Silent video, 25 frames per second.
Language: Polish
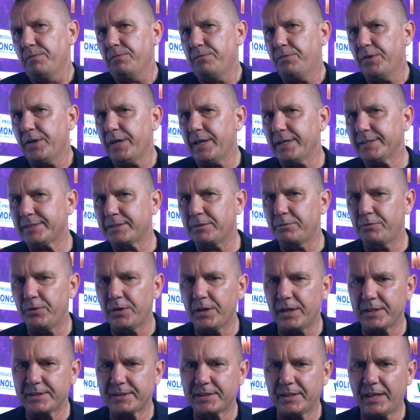Wyjazd,
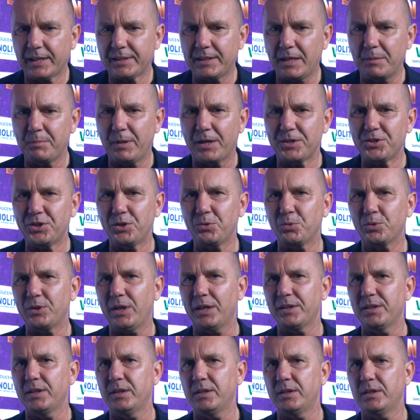wyjazd jak najbardziej
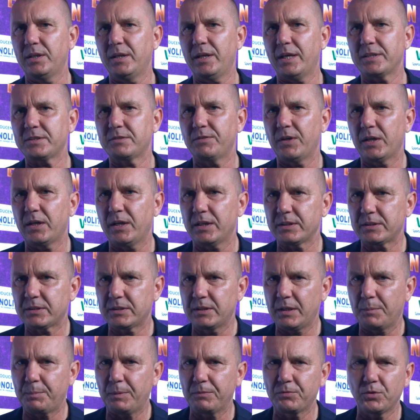udany. Las
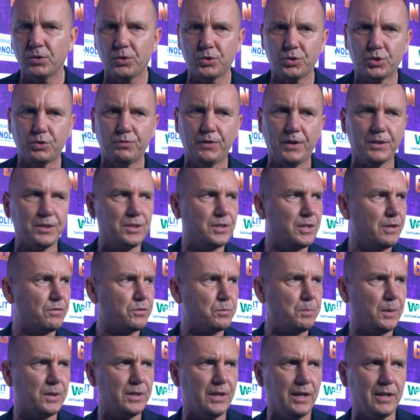Vegas na pewno świetnie,
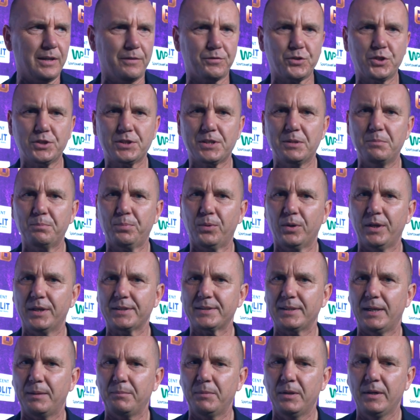wspaniale, wszystkim
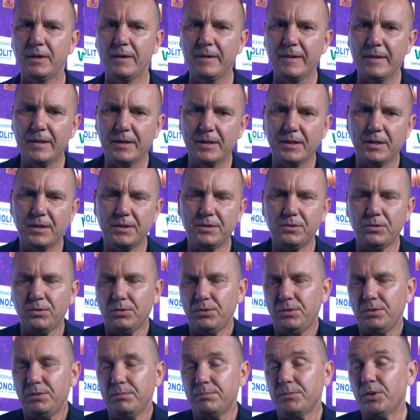polecam.
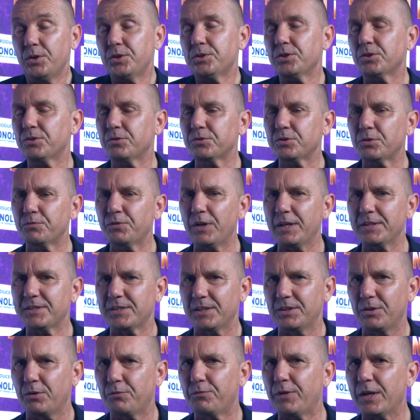No i, no i co, co
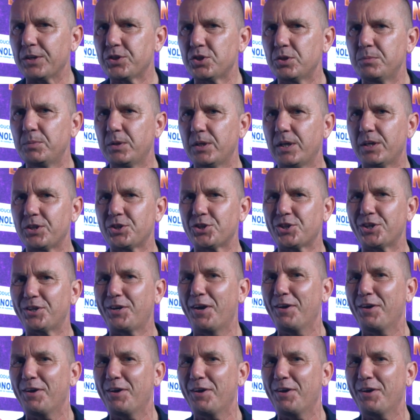więcej, no walczymy jeszcze,